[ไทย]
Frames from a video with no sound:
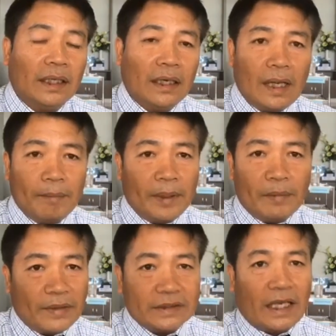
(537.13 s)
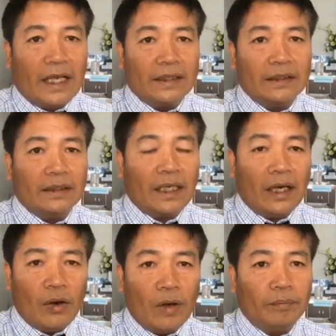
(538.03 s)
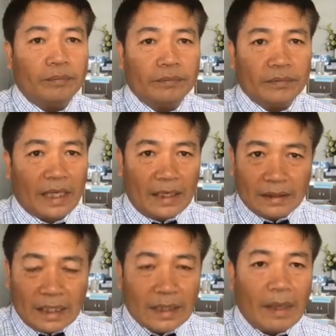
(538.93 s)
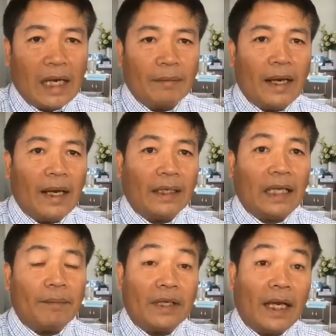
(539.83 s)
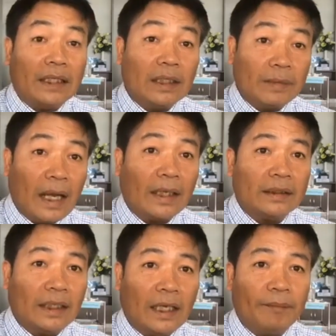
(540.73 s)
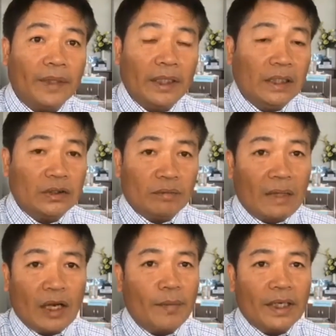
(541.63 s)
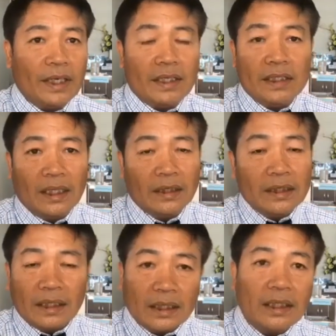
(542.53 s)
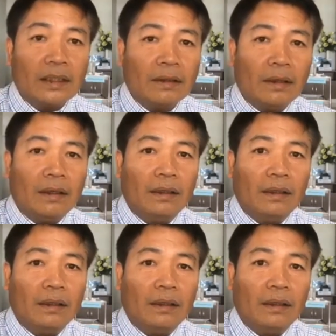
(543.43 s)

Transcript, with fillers: และเป็นประวัติศาสตร์ในรอบการเลือกตั้งที่ผ่านมาหลังจากมีการยึดอำนาจนะครับ ส่วนมากก็ไม่เกินเดือนหรือเดือนครึ่งก็